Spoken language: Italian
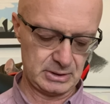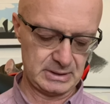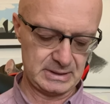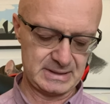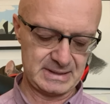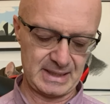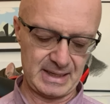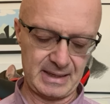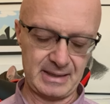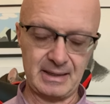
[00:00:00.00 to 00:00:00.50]

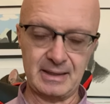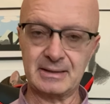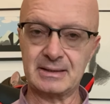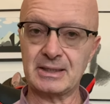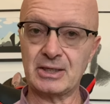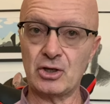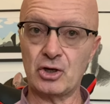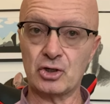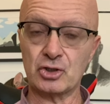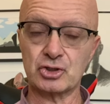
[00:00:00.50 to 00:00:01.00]
Zen
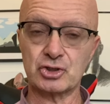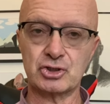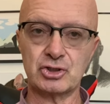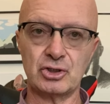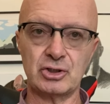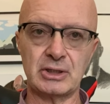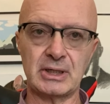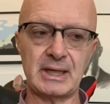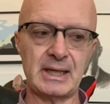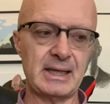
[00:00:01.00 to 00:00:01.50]
di
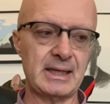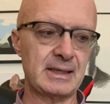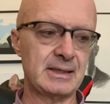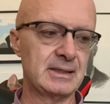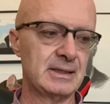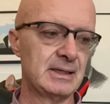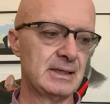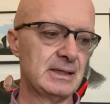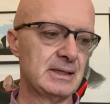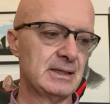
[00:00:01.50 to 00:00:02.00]
Osho
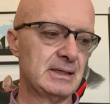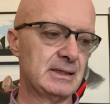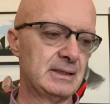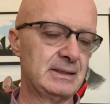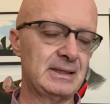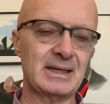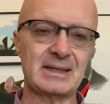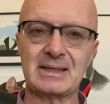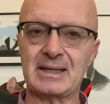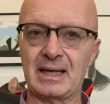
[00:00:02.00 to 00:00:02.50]
e
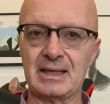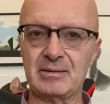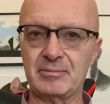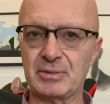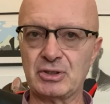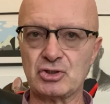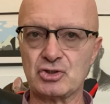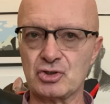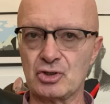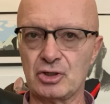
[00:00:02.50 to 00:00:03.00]
gli arcani
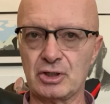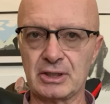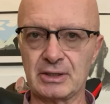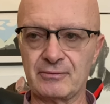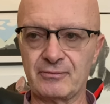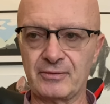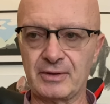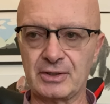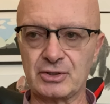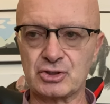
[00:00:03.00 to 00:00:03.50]
maggiori
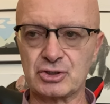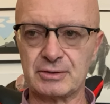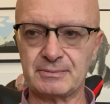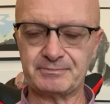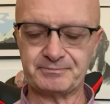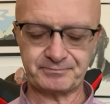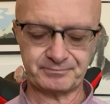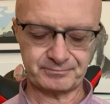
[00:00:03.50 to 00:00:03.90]
invece,